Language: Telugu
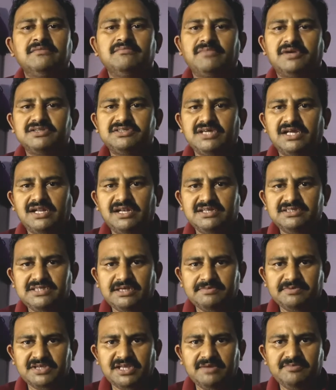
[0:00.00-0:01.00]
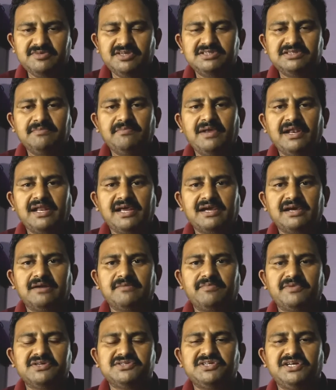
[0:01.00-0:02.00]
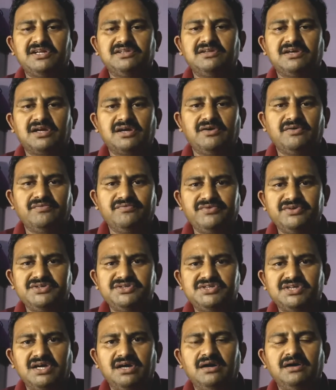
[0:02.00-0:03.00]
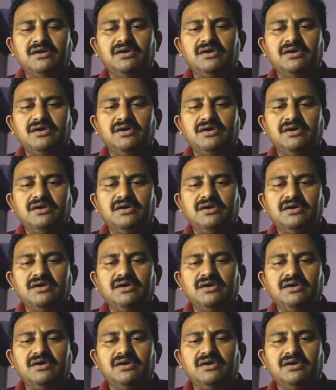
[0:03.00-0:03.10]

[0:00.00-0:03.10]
మన ఛానల్ని సబ్స్క్రైబ్ చేసి బెల్ ఐకాన్ ప్రెస్ చేయడం ద్వారా విద్య